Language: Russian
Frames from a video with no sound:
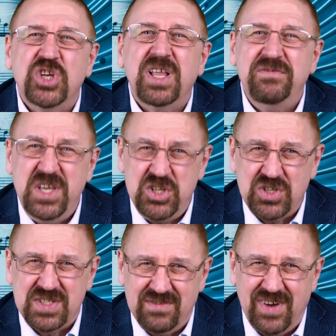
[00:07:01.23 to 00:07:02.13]

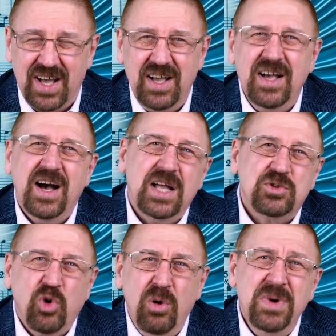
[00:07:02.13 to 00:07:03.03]
человечества о
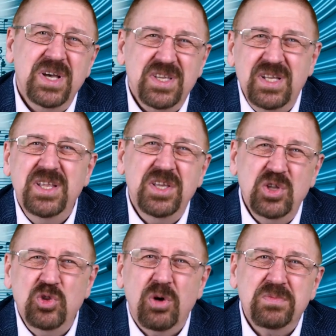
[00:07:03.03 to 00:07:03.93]
том
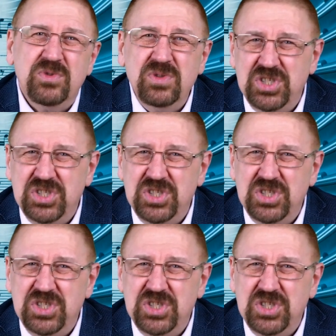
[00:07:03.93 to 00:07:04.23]
или ином